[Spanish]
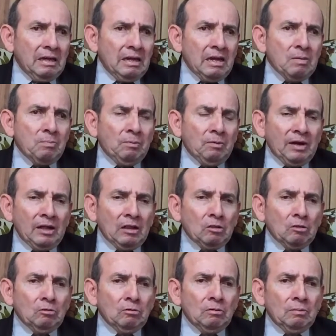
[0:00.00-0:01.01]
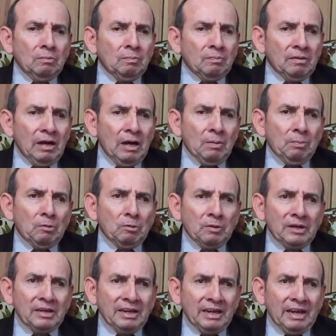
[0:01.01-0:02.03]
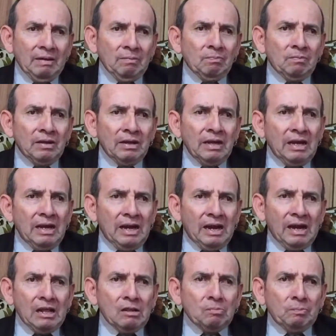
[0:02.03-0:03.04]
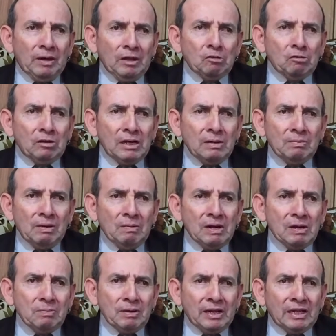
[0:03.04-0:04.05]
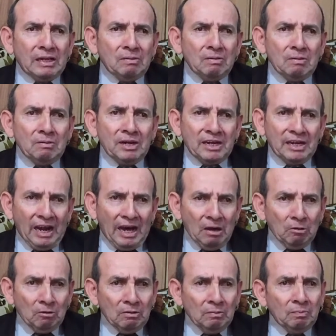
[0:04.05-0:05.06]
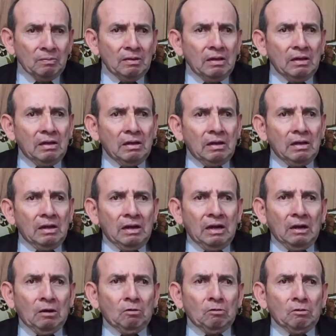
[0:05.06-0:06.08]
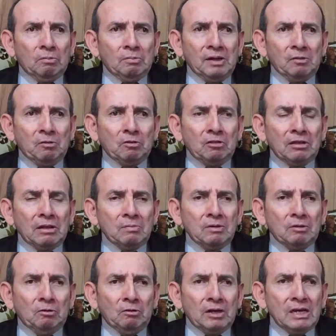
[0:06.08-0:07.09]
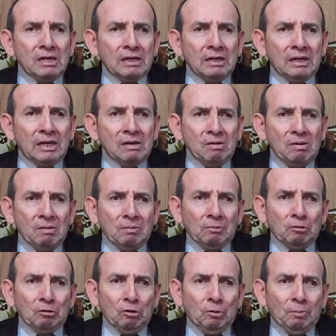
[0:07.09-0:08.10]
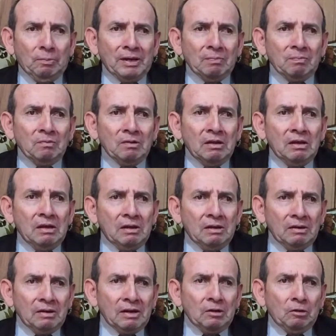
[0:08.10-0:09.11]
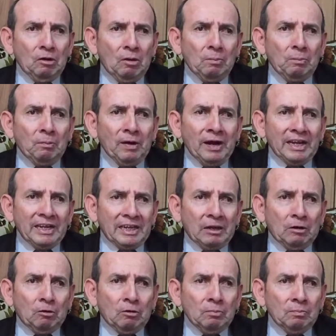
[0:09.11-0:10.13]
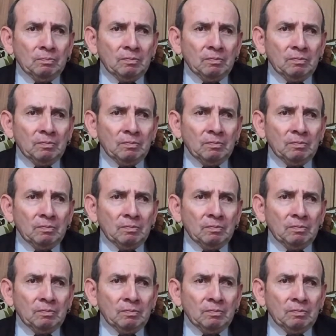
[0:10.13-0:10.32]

y por eso aproveché el espacio que amablemente me brindaron. La columna de un servidor llevaba por nombre Rincón Poético